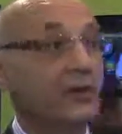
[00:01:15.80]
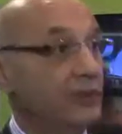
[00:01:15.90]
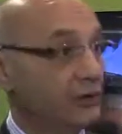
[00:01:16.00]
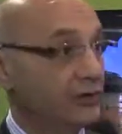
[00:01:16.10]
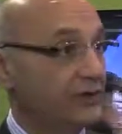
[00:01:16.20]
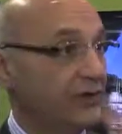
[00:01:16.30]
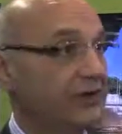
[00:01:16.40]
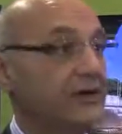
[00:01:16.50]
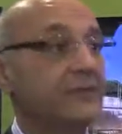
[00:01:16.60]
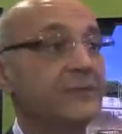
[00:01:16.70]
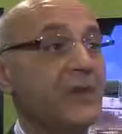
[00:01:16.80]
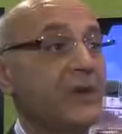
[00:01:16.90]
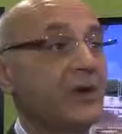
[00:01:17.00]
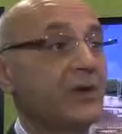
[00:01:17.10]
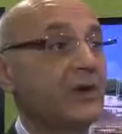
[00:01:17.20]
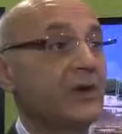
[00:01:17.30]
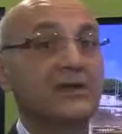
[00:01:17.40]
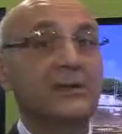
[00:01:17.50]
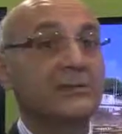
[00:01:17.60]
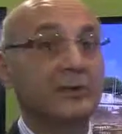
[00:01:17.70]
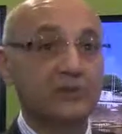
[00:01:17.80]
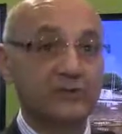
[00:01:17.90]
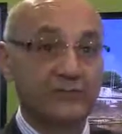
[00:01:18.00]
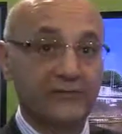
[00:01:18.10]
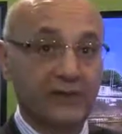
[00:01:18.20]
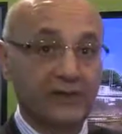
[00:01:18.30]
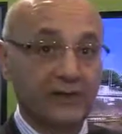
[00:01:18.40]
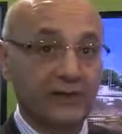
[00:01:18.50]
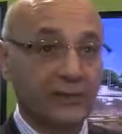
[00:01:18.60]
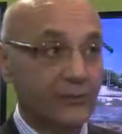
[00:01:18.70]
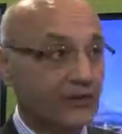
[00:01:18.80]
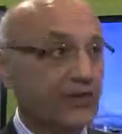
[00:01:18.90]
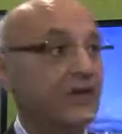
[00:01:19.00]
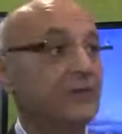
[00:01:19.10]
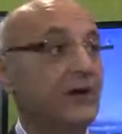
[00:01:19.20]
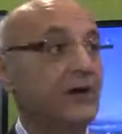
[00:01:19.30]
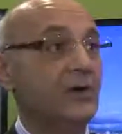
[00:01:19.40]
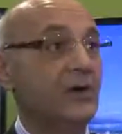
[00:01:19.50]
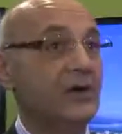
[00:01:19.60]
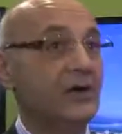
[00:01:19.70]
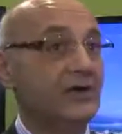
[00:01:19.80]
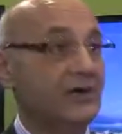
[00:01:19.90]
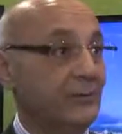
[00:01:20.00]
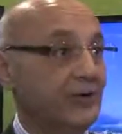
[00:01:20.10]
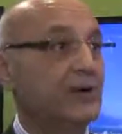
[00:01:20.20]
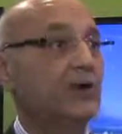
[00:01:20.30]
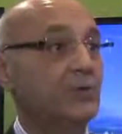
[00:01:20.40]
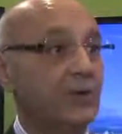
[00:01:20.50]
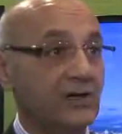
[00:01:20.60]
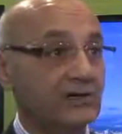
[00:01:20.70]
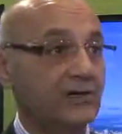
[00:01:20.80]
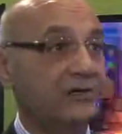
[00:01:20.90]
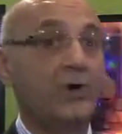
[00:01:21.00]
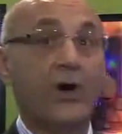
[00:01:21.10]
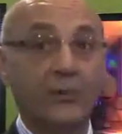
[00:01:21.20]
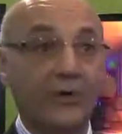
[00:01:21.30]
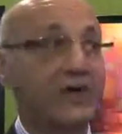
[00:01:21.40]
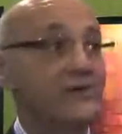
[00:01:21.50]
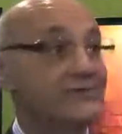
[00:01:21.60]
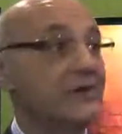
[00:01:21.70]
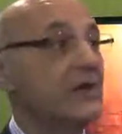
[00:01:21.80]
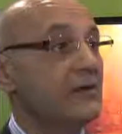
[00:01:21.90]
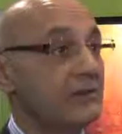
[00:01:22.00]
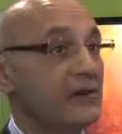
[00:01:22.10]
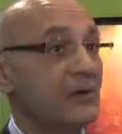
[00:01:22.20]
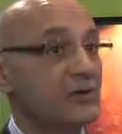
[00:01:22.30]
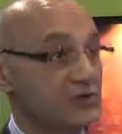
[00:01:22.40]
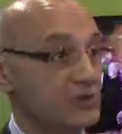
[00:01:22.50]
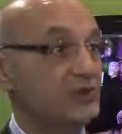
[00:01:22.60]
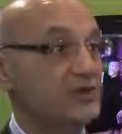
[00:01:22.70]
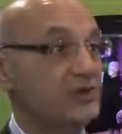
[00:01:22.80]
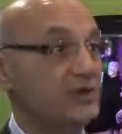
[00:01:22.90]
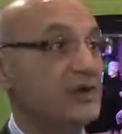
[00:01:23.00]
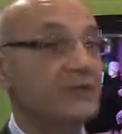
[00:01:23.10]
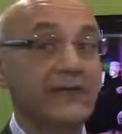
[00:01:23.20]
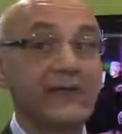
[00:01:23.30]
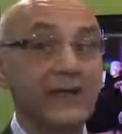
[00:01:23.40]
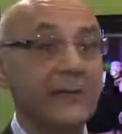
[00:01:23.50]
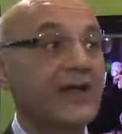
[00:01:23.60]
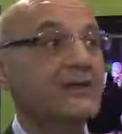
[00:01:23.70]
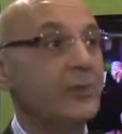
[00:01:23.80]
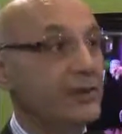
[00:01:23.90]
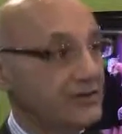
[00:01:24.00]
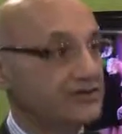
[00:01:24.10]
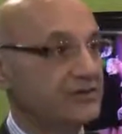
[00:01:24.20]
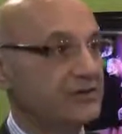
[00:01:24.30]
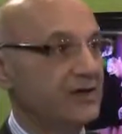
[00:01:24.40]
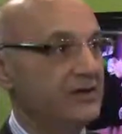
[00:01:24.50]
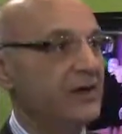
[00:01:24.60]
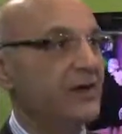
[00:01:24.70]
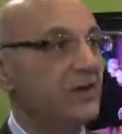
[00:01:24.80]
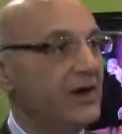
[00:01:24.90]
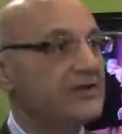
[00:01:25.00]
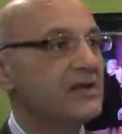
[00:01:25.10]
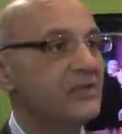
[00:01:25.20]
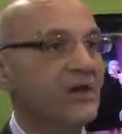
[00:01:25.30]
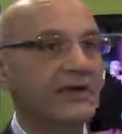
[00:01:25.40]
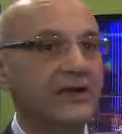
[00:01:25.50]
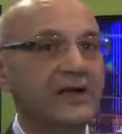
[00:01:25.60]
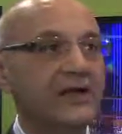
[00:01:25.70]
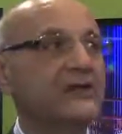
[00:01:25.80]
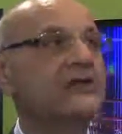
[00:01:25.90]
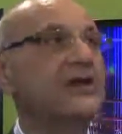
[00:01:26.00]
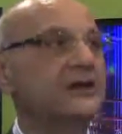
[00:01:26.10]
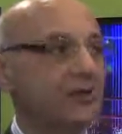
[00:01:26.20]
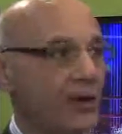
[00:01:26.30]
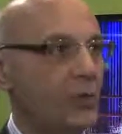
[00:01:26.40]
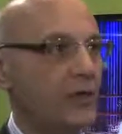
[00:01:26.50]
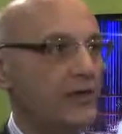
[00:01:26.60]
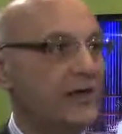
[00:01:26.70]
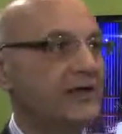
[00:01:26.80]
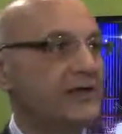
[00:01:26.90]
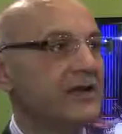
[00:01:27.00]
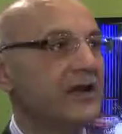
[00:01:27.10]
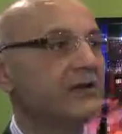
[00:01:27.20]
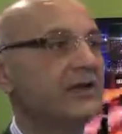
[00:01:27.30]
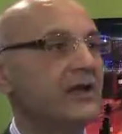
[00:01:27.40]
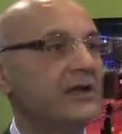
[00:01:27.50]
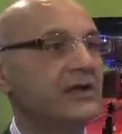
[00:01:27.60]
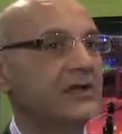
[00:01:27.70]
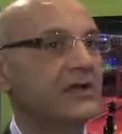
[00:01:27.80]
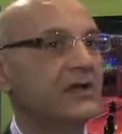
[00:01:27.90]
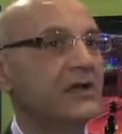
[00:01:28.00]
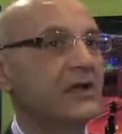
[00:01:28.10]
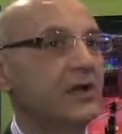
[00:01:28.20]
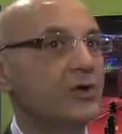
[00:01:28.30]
أوكرانيا وطبعا موجودة في لبنان والإمارات وقطر وعمان والسعودية فإلها باع طويل جداً وهذا البان نحن قاعدين قاعدين نقويه حتى ناخذ آه،